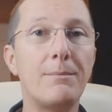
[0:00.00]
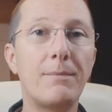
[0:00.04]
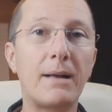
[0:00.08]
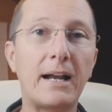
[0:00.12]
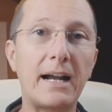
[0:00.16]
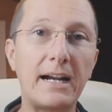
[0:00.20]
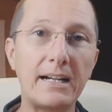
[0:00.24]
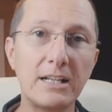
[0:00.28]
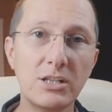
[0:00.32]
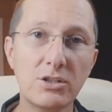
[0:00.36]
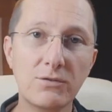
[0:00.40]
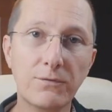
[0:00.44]

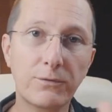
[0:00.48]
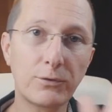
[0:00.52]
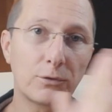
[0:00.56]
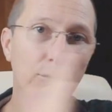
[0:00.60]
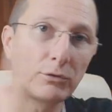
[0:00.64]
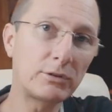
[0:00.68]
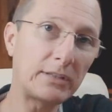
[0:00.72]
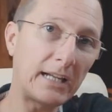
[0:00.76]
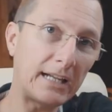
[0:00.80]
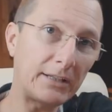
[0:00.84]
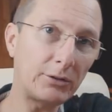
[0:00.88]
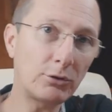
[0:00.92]
magari
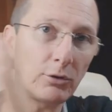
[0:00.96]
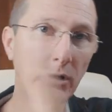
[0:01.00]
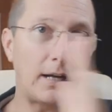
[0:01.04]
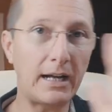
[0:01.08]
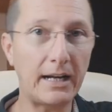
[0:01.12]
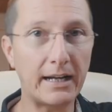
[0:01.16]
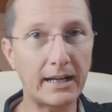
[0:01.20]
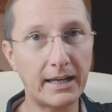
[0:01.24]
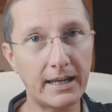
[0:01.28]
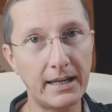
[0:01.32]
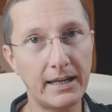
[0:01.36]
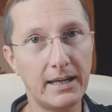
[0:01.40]
sfruttando
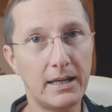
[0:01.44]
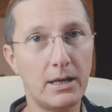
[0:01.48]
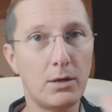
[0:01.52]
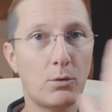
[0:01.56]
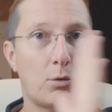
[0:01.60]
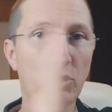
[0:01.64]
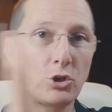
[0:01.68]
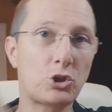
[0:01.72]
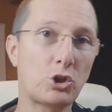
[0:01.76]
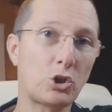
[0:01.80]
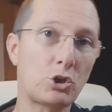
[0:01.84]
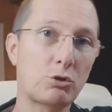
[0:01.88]
anche
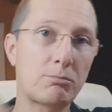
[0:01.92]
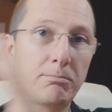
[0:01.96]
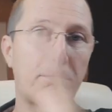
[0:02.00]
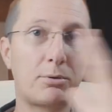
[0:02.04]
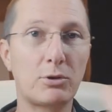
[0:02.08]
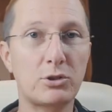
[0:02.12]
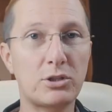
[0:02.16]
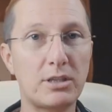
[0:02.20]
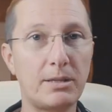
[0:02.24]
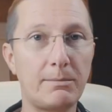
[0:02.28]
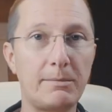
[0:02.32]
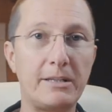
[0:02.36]
questo
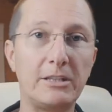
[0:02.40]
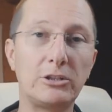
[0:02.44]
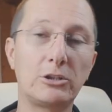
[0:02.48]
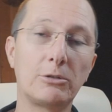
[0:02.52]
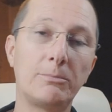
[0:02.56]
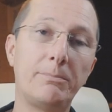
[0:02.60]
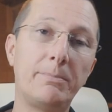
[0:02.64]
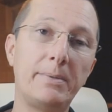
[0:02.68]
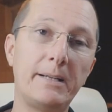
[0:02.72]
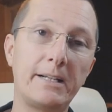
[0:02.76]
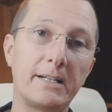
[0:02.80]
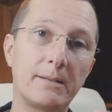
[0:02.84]
spostamento
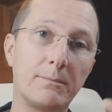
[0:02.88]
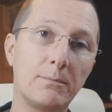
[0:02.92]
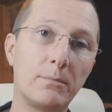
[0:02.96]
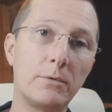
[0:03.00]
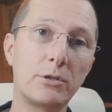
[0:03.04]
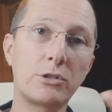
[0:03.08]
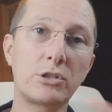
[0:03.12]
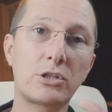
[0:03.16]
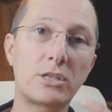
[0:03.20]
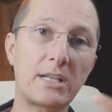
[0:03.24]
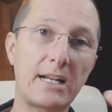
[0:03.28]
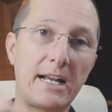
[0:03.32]
per
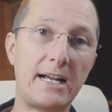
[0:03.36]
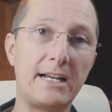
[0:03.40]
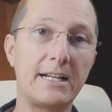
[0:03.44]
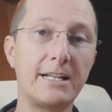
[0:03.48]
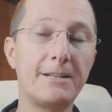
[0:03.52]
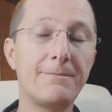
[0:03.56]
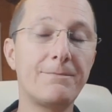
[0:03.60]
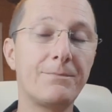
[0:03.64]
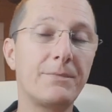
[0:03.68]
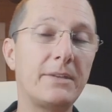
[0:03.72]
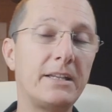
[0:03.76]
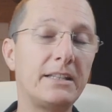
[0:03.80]

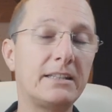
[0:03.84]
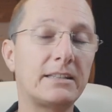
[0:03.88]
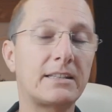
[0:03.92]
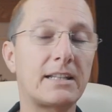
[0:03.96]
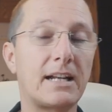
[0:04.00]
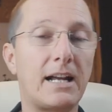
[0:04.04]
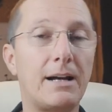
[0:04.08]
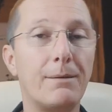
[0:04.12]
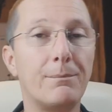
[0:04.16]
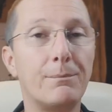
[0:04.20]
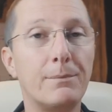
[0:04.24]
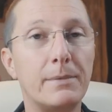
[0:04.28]
mostrare
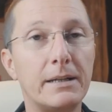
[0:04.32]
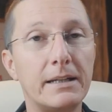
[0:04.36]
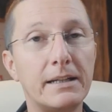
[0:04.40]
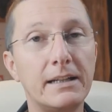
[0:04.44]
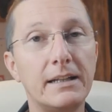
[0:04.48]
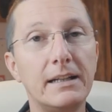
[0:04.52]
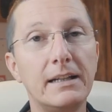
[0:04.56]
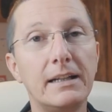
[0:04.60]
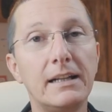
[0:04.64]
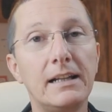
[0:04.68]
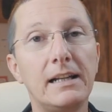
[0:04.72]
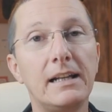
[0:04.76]
entrambe
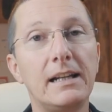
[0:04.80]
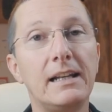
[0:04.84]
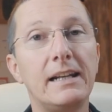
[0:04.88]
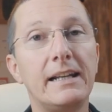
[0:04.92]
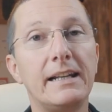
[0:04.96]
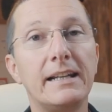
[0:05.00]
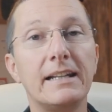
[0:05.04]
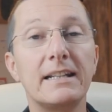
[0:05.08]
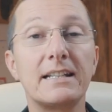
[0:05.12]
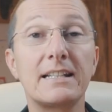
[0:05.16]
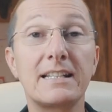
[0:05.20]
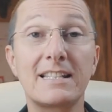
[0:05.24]
le
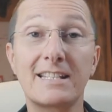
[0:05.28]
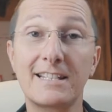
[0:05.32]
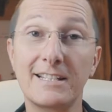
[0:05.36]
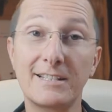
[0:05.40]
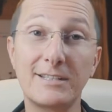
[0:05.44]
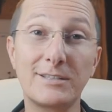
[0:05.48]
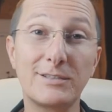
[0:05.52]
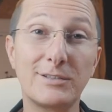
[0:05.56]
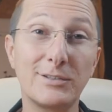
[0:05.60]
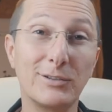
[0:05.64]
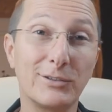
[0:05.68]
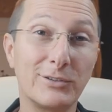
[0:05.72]
le
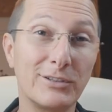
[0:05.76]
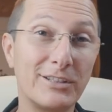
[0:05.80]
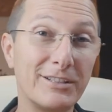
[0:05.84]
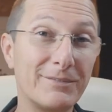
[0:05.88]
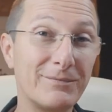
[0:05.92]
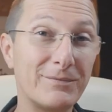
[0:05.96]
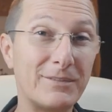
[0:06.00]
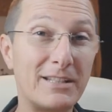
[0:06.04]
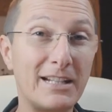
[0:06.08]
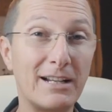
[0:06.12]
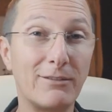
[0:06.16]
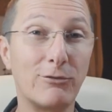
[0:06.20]
sezioni
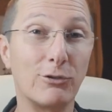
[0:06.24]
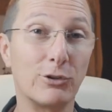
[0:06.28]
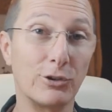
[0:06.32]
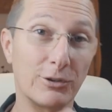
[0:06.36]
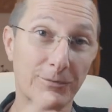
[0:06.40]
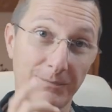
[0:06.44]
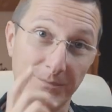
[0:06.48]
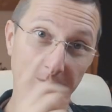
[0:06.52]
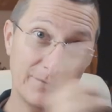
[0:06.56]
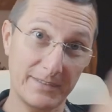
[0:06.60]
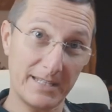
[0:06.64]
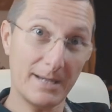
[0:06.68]
di
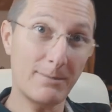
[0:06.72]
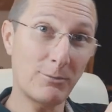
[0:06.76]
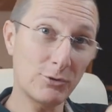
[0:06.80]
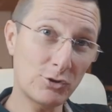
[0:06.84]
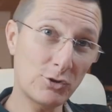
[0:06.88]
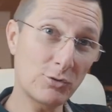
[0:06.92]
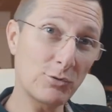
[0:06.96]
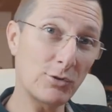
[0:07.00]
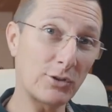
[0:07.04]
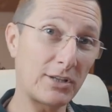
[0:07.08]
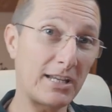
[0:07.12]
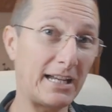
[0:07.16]
lavoro.
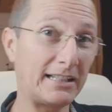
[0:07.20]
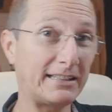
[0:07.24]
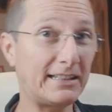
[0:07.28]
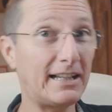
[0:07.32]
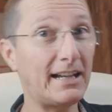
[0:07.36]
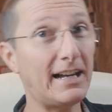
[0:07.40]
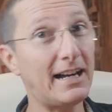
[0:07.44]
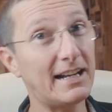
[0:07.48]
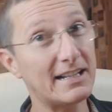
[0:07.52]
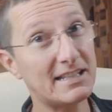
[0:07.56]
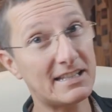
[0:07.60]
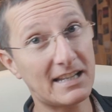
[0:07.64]
Diamoci
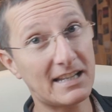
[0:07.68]
un'occhiata a